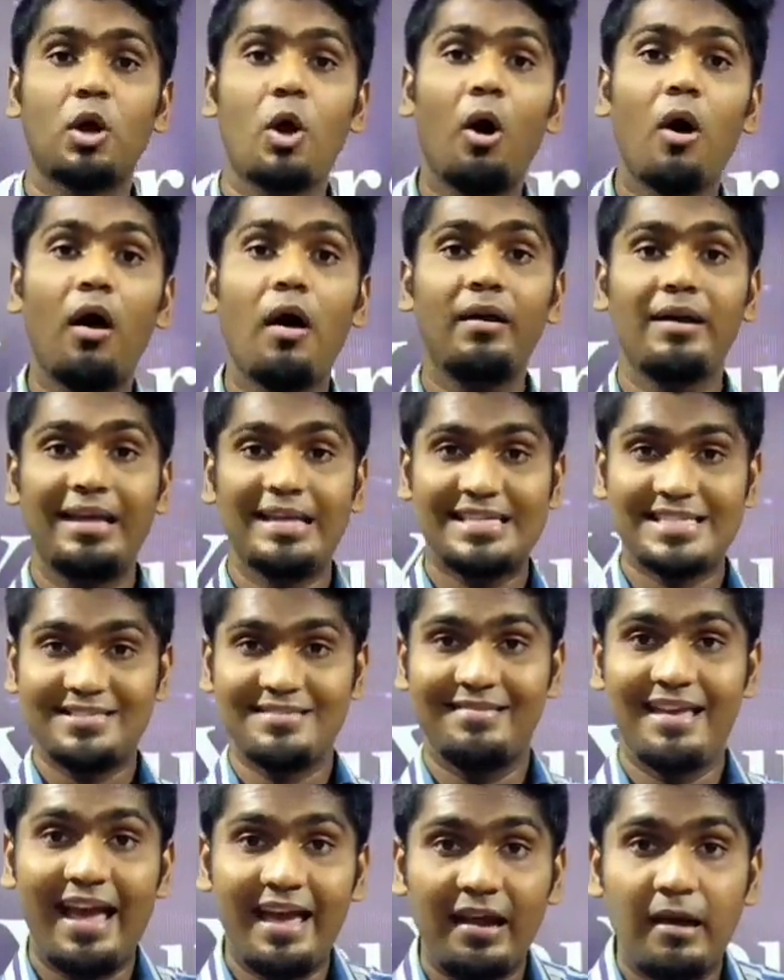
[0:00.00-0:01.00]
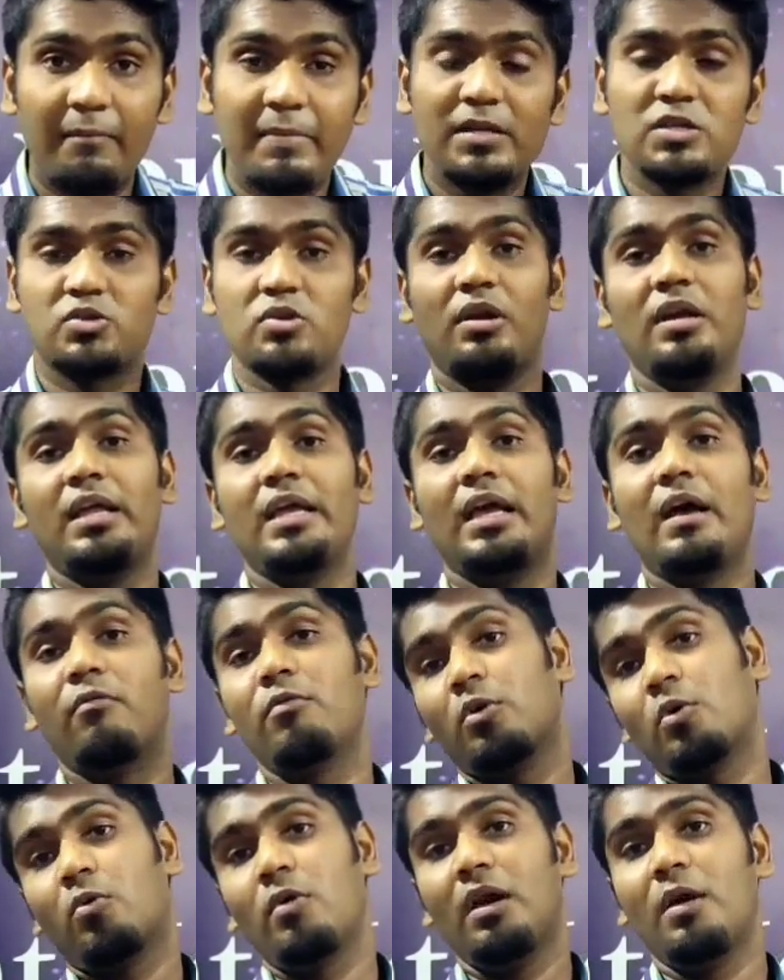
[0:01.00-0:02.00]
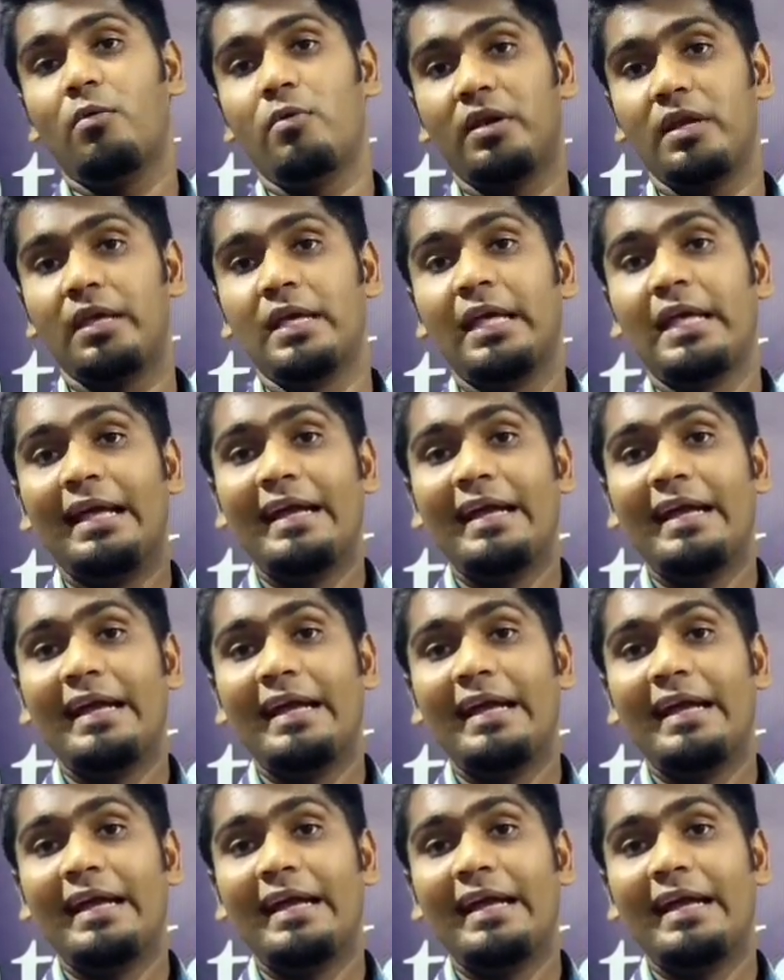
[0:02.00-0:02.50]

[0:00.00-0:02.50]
காட் இஸ் தேர் அப்படின்னு சொல்லி அவனுக்குள்ள ஒரு